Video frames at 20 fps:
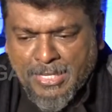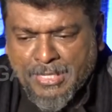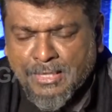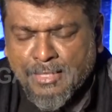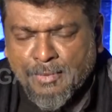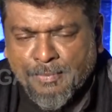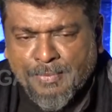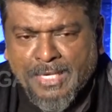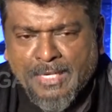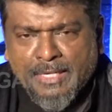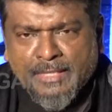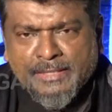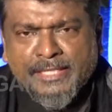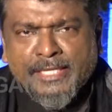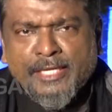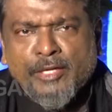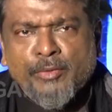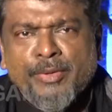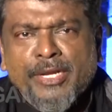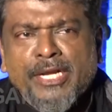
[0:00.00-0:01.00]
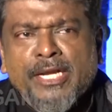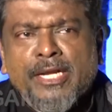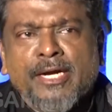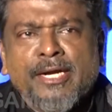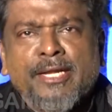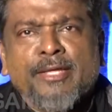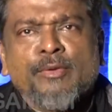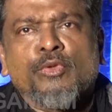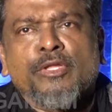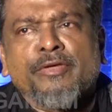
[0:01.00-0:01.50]
இந்த பேராசைக்கு
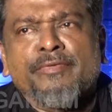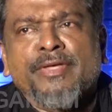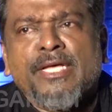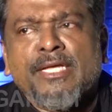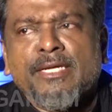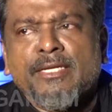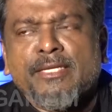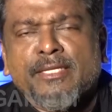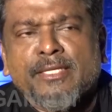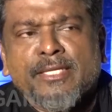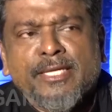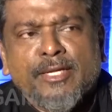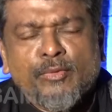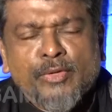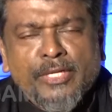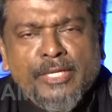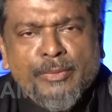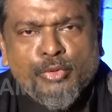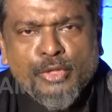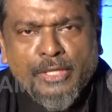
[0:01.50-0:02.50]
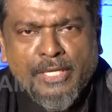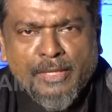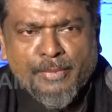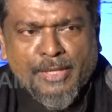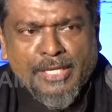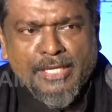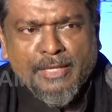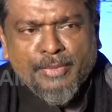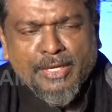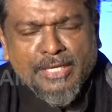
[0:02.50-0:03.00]
பின்னாடி உதவியாக இருக்கிறது என்னுடைய புதிய
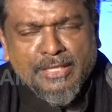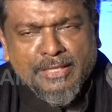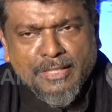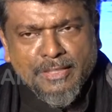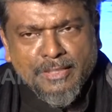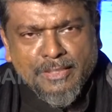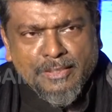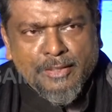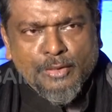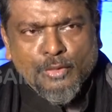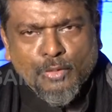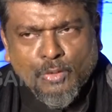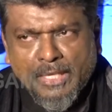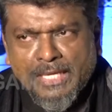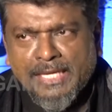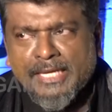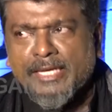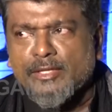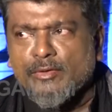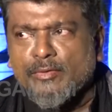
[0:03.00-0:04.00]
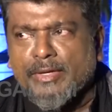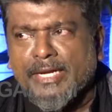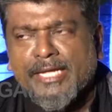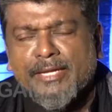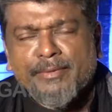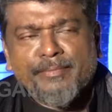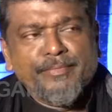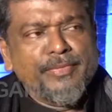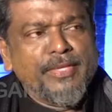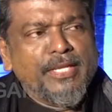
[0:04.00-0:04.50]
பாதை படத்திலிருந்து தொடங்கி இதுவரை
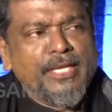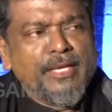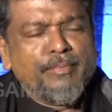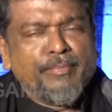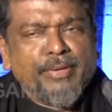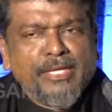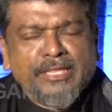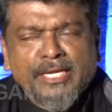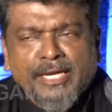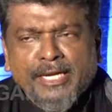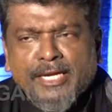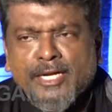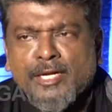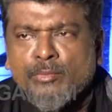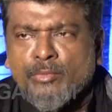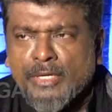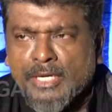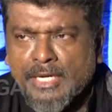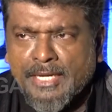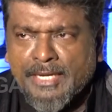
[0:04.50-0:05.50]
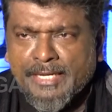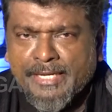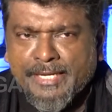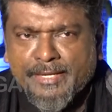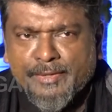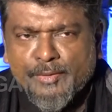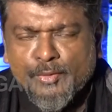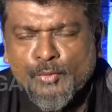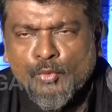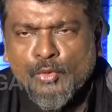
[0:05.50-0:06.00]
பத்திரிகை நண்பர்களாகிய
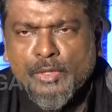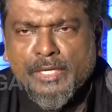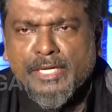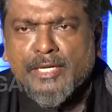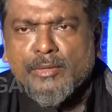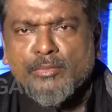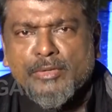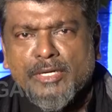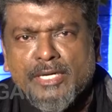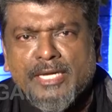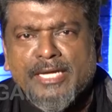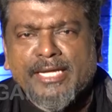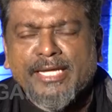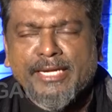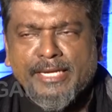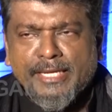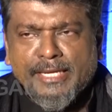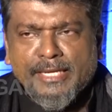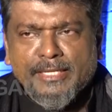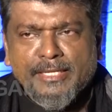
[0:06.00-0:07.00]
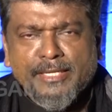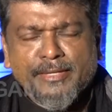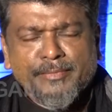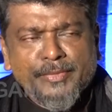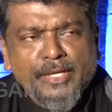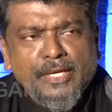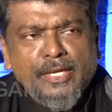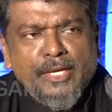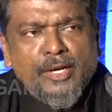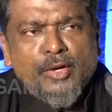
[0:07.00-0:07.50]
ஊடக நண்பர்களாகிய நீங்கள் தான்
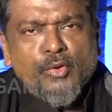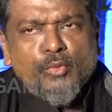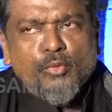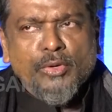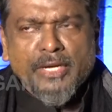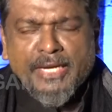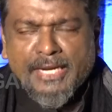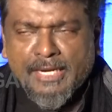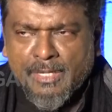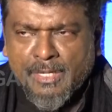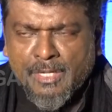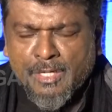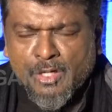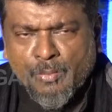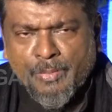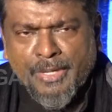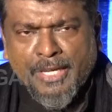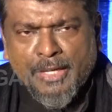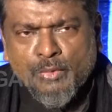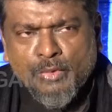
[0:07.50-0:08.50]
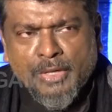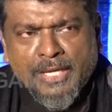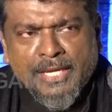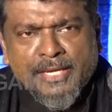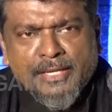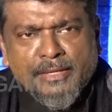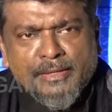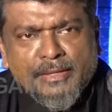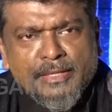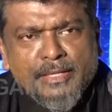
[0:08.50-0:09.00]
உங்கள் எல்லாருக்குமே என்னுடைய
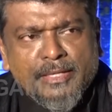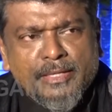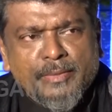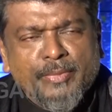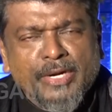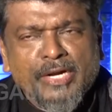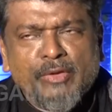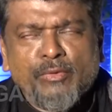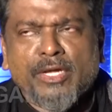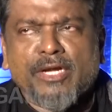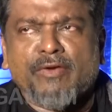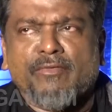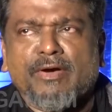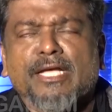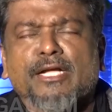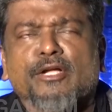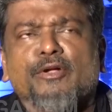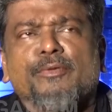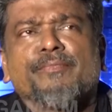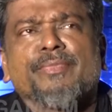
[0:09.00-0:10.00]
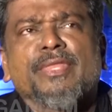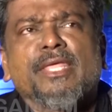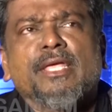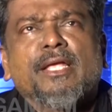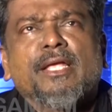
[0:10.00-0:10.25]
பணிவான வணக்கம்